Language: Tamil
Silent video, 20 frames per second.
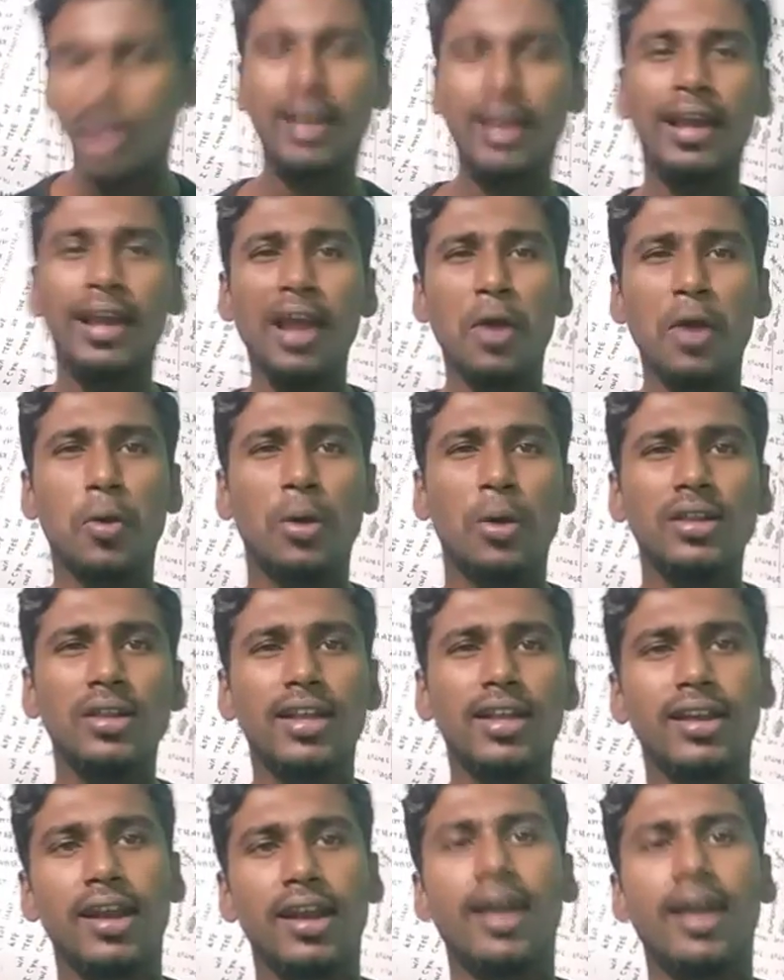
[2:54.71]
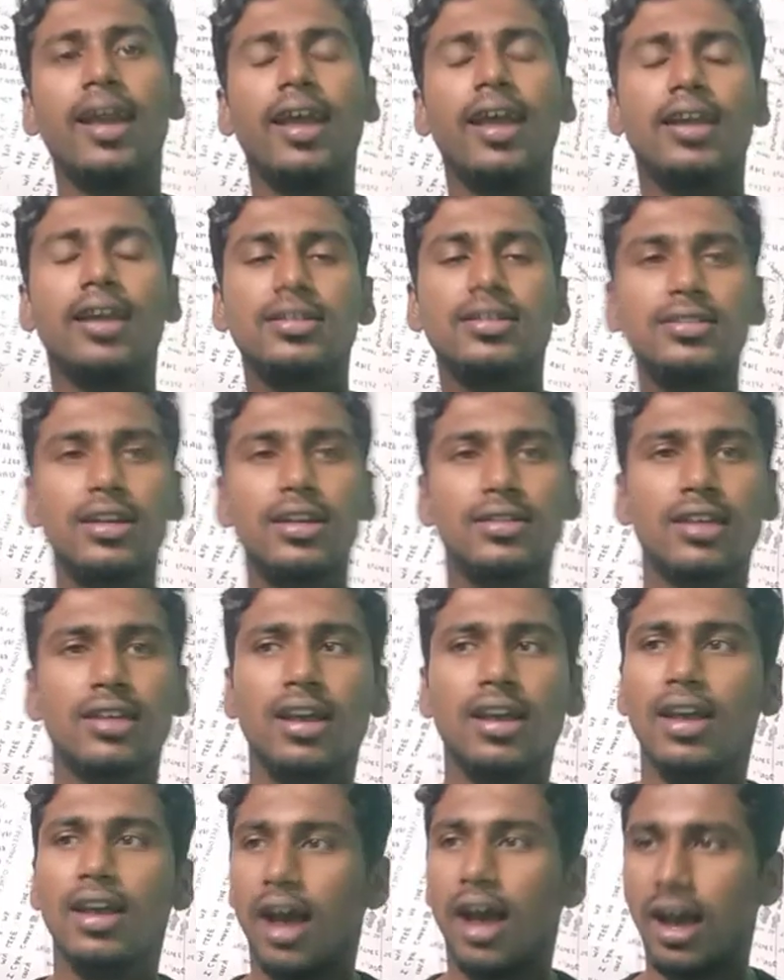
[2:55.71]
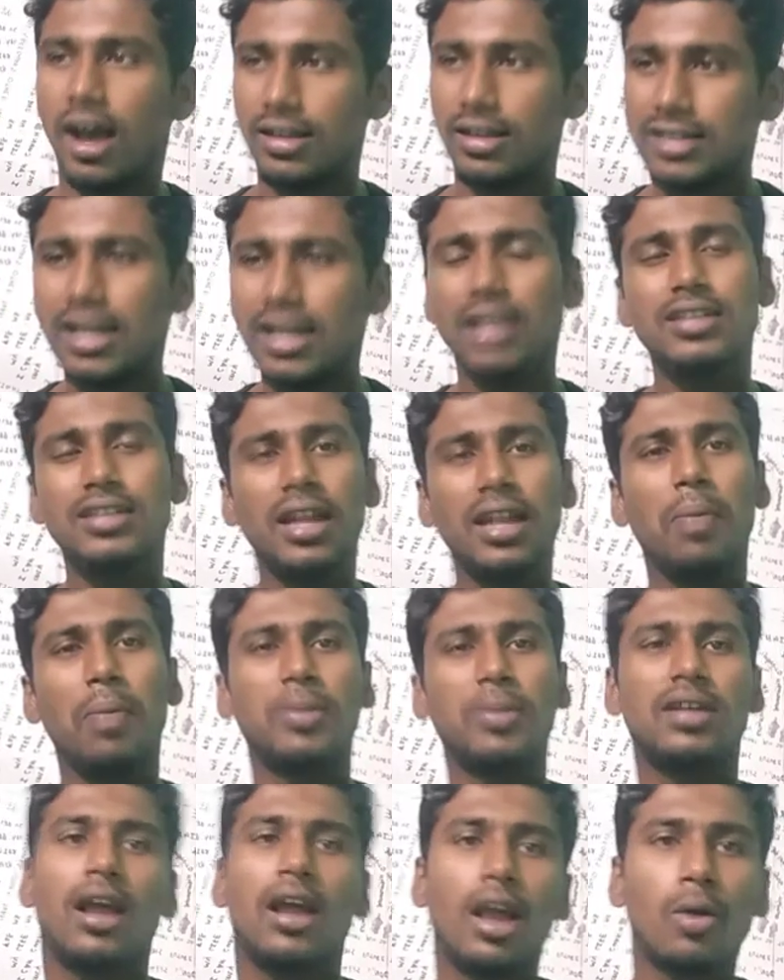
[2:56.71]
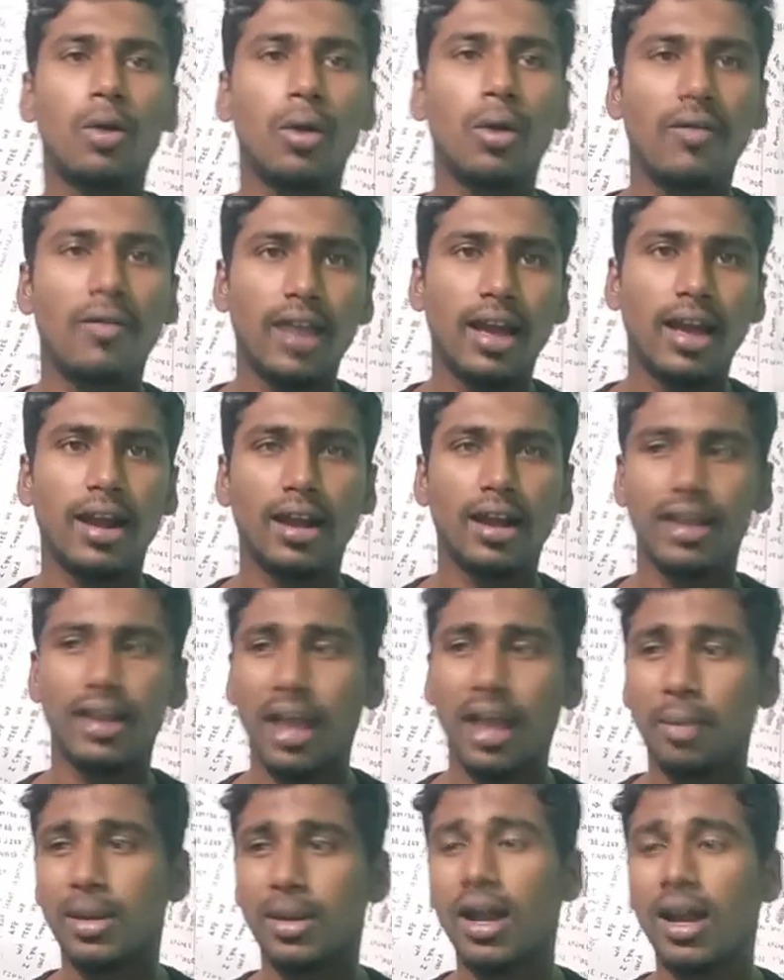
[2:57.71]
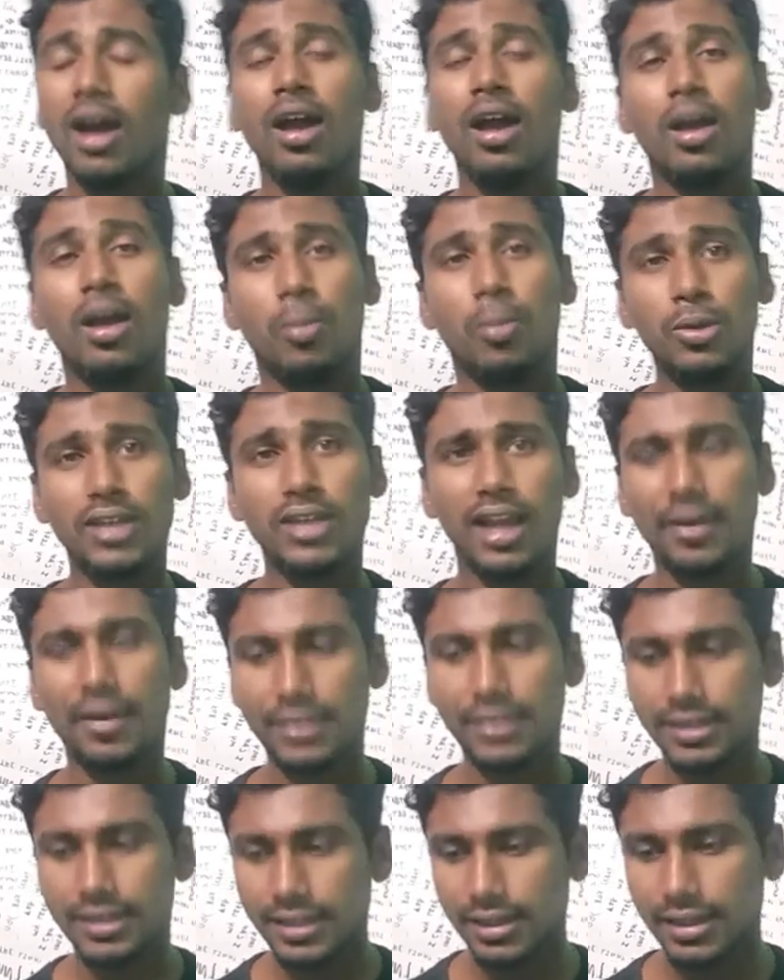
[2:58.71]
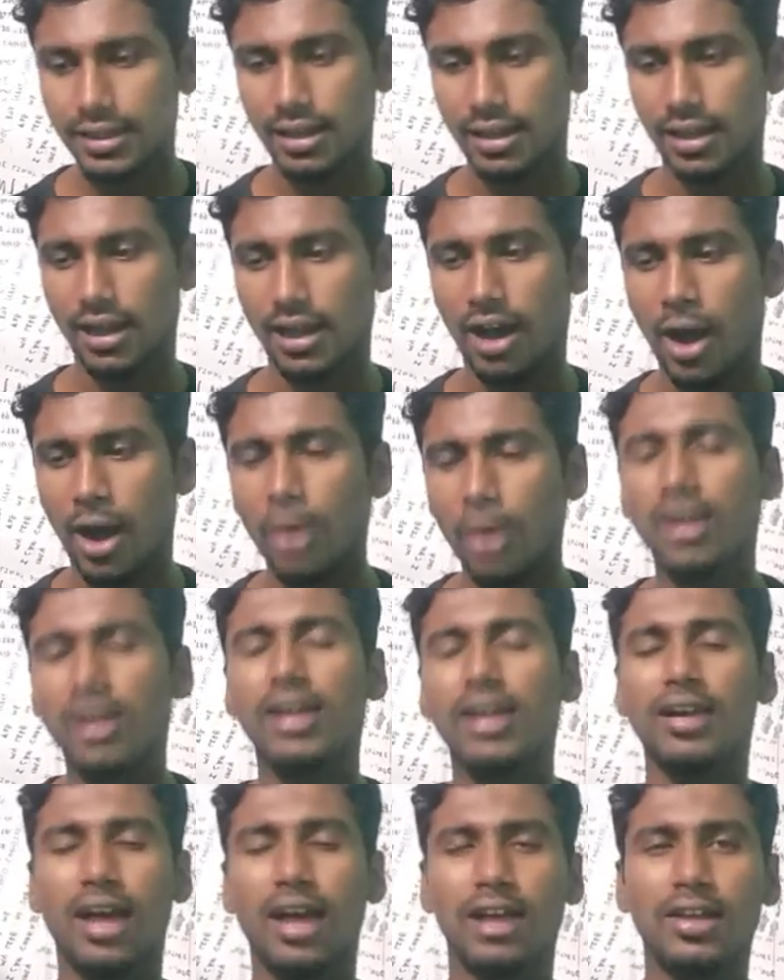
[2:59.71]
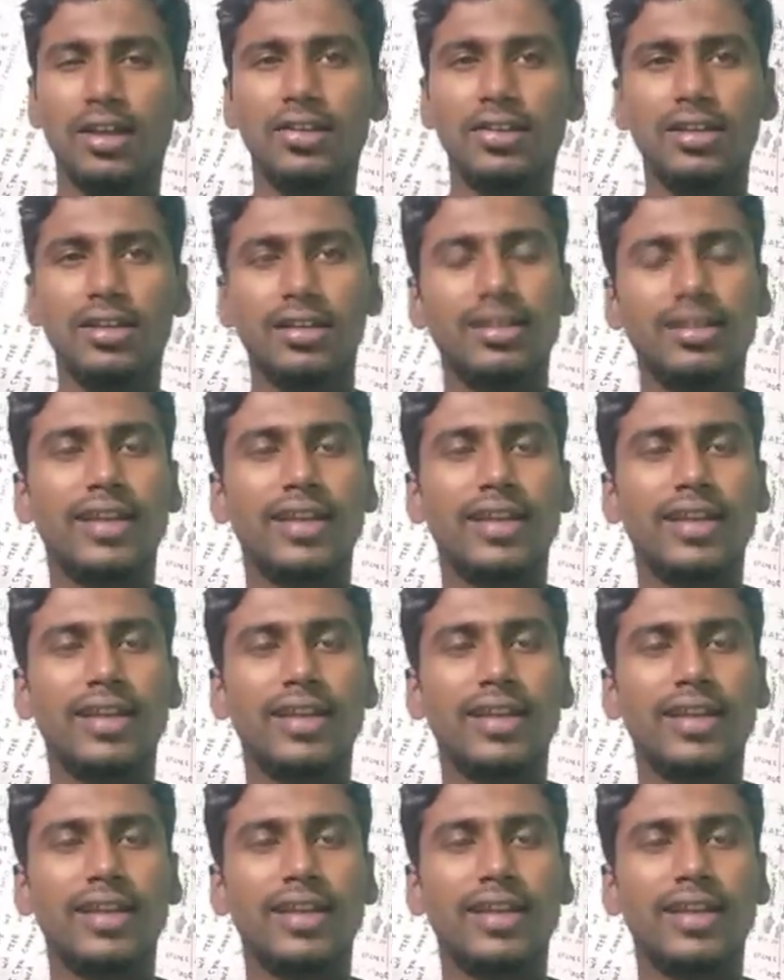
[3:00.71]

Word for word: நிறைய குழந்தைங்க நிறைய யங்ஸ்டர்ஸ் சின்ன சின்ன பசங்களாம் கூட விளையாடுறாங்க ஏன் அப்படின்னா முந்திலாம் வந்து ஆன்லைன் அதாவது இந்த